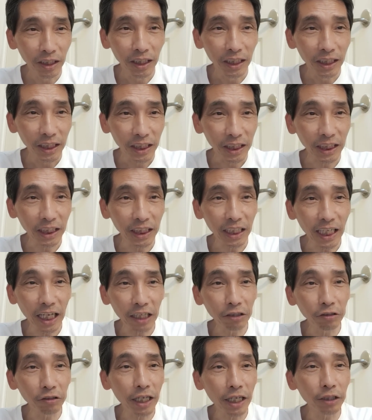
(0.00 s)

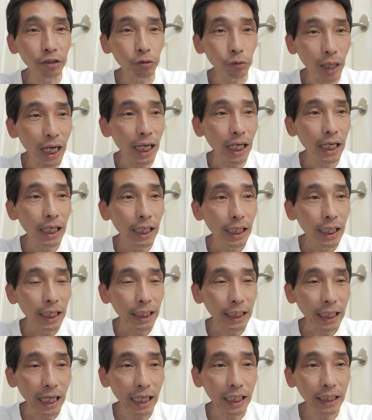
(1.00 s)
CNN は
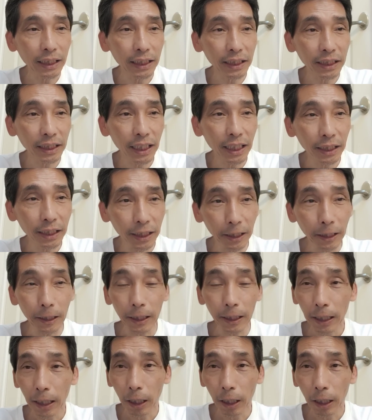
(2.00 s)
完全に